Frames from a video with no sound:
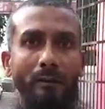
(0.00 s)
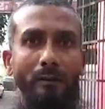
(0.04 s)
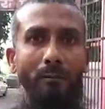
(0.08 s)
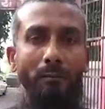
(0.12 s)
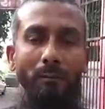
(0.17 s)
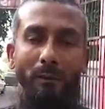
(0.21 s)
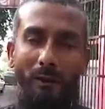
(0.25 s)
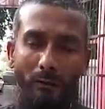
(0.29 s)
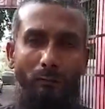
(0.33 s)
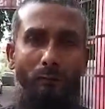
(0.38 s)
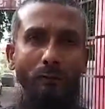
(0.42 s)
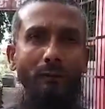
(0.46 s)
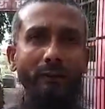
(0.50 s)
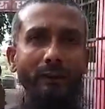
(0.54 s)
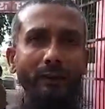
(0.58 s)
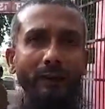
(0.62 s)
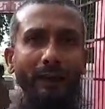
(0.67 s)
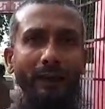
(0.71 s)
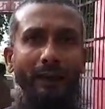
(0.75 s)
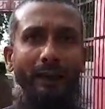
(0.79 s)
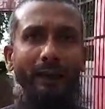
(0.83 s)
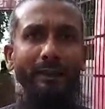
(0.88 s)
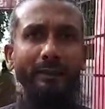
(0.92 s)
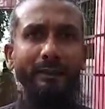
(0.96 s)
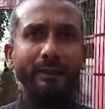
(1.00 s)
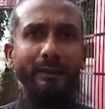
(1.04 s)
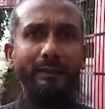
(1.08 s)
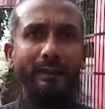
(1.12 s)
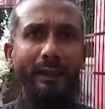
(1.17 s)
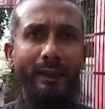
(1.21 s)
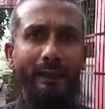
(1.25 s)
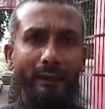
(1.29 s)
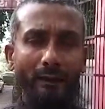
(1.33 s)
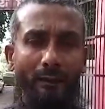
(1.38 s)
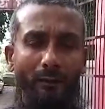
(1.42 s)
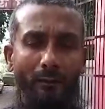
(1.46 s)
प्रस्तुत किया गया था
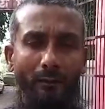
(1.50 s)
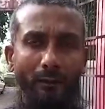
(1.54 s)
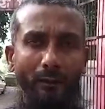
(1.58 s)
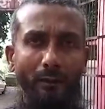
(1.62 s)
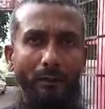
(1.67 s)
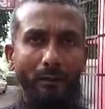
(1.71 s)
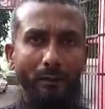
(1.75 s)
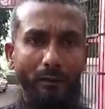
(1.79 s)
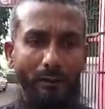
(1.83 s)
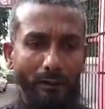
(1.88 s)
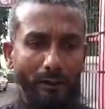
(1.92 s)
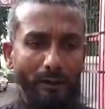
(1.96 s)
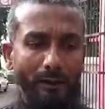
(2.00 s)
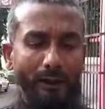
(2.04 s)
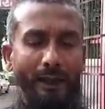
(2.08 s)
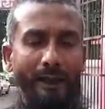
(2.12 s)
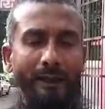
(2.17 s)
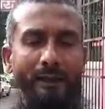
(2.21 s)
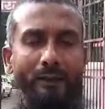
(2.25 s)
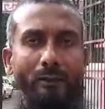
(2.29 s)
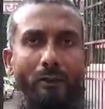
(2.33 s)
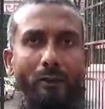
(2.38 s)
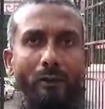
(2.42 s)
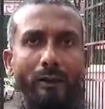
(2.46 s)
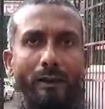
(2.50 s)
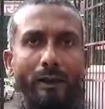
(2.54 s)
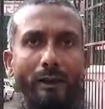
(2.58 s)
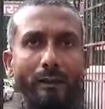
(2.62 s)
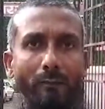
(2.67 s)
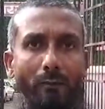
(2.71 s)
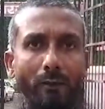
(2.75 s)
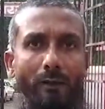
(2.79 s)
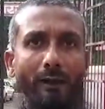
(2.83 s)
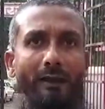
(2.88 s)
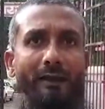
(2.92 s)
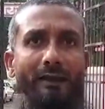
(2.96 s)
ताकि क्लाइंट और
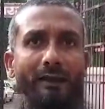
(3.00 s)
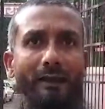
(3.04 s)
एडवोकेट